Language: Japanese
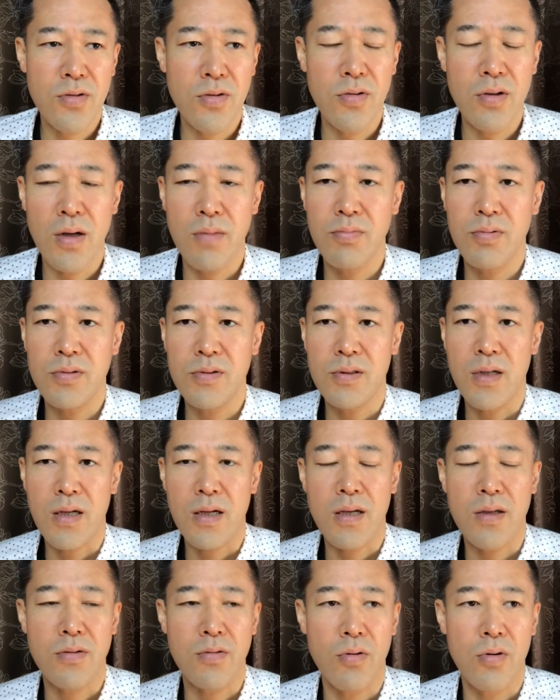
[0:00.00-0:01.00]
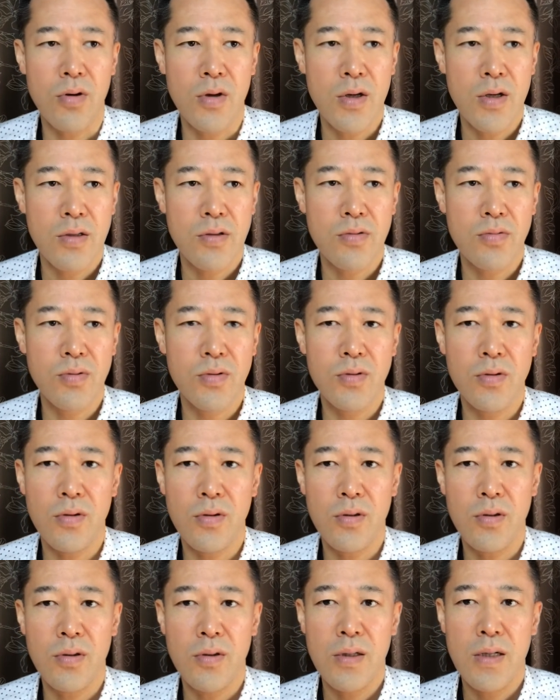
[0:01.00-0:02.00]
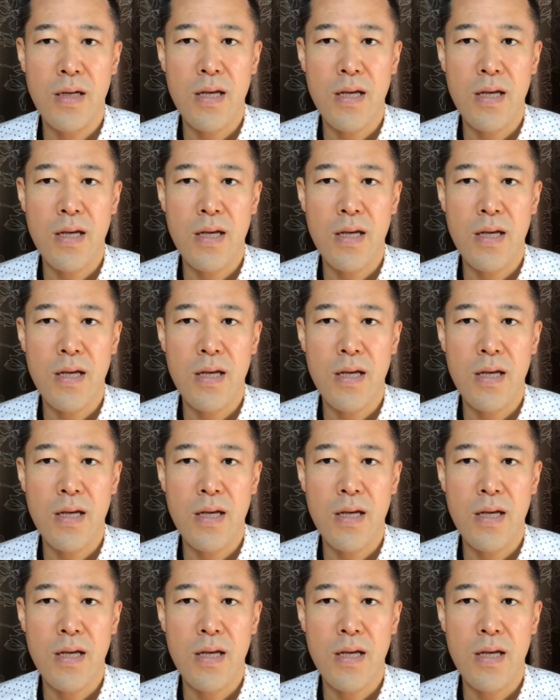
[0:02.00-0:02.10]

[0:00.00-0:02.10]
要な分だけそ自分の、